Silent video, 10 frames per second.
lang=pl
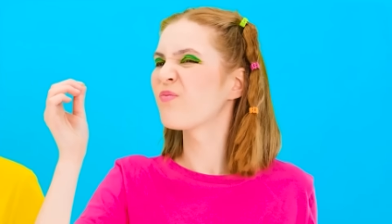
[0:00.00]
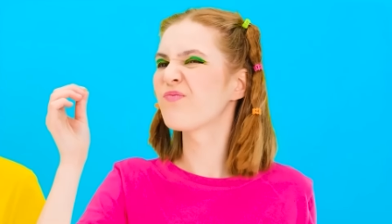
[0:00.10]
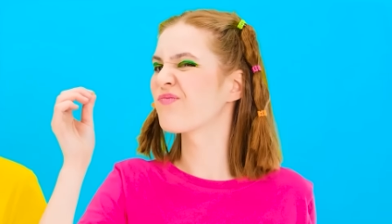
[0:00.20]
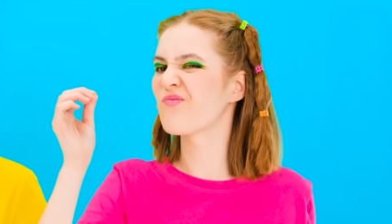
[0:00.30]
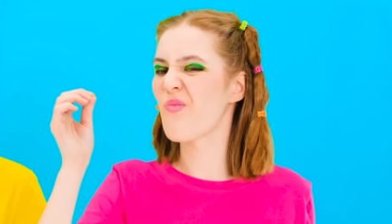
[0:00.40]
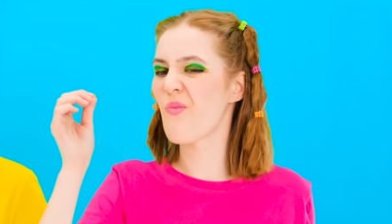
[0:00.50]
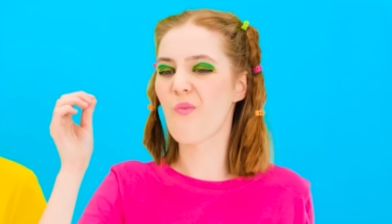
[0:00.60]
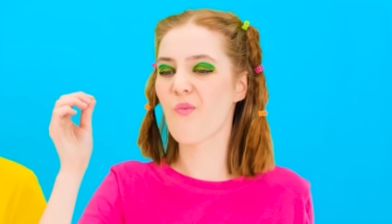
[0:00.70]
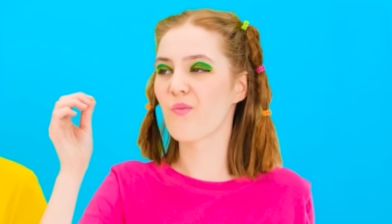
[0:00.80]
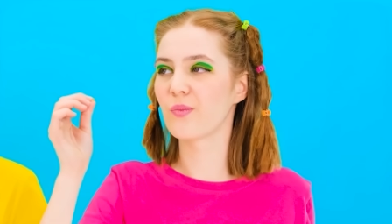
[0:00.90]
co nie no.
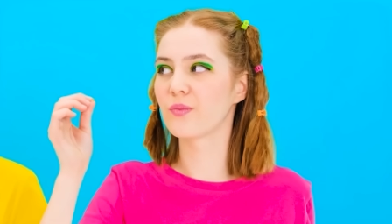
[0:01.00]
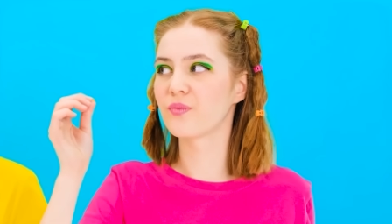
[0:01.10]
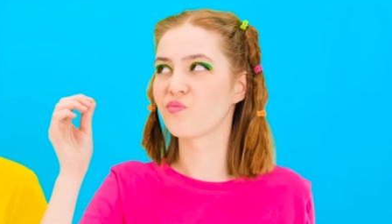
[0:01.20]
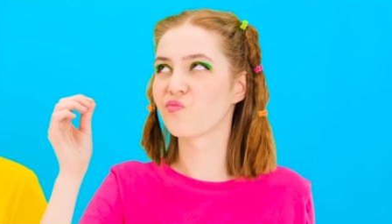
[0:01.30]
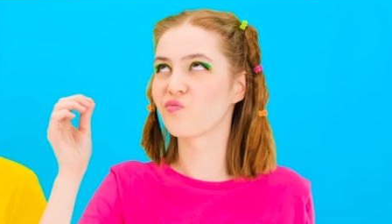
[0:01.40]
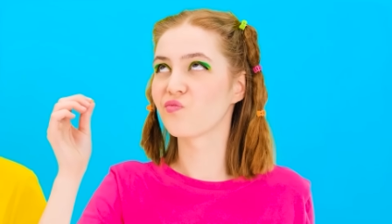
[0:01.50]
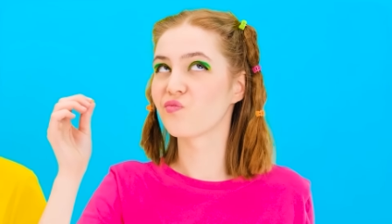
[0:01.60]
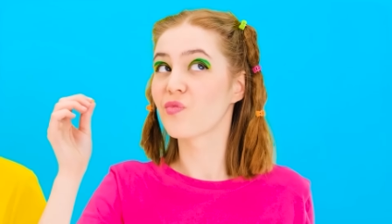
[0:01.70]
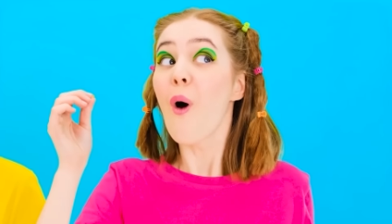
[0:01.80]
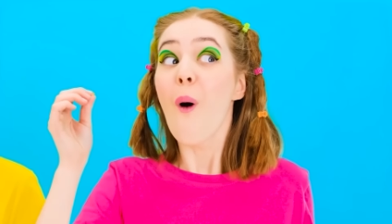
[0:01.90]
działa, jest za hmm.
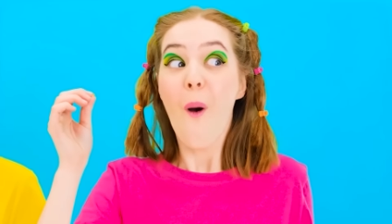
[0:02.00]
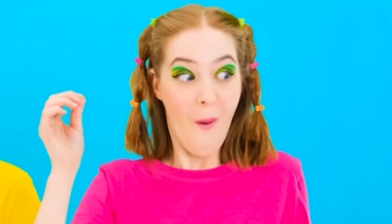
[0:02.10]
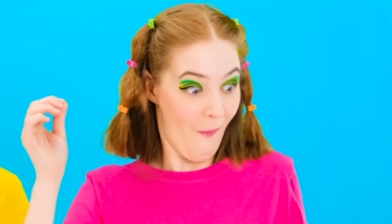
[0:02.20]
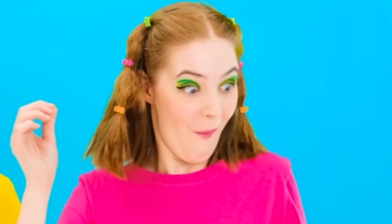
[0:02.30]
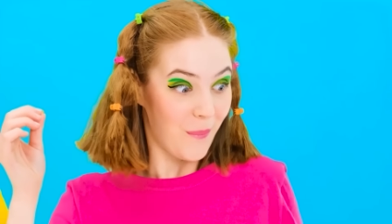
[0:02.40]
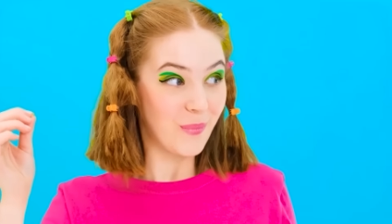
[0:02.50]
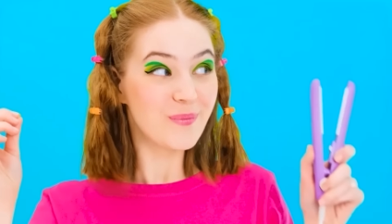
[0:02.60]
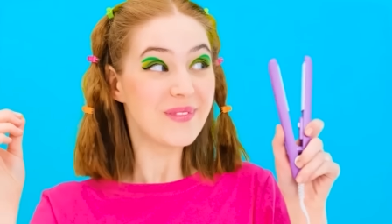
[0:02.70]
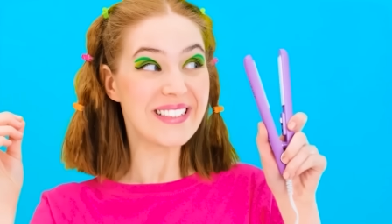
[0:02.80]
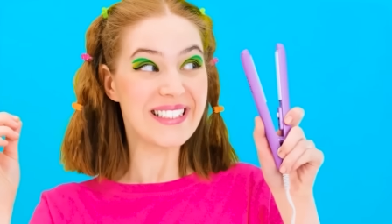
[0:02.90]
twarde.
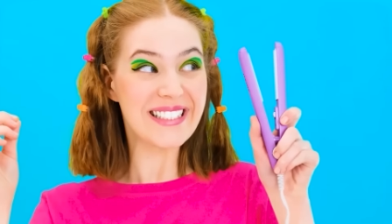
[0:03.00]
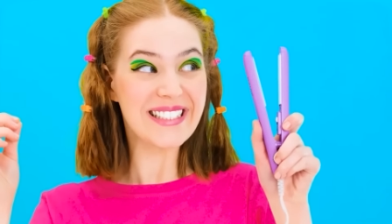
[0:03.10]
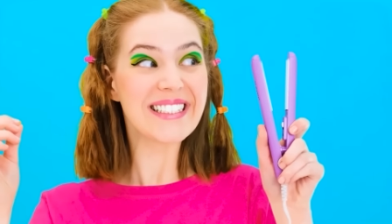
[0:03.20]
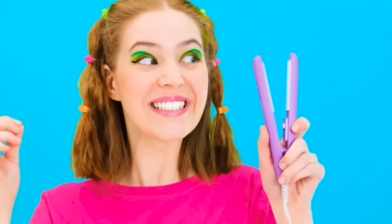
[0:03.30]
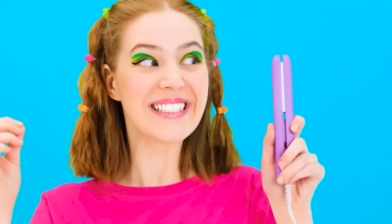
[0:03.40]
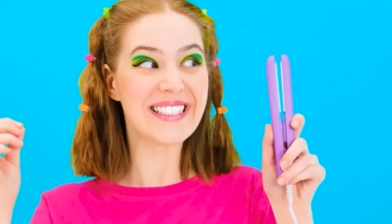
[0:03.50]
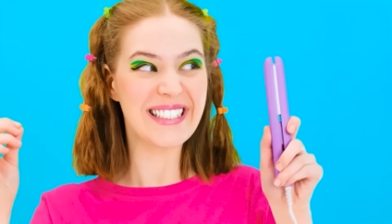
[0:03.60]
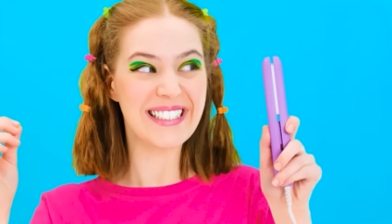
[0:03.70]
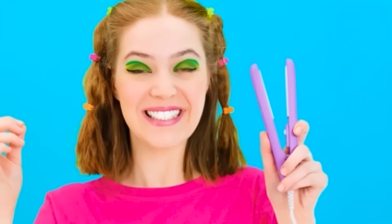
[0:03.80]
Muszę się jeszcze nad tym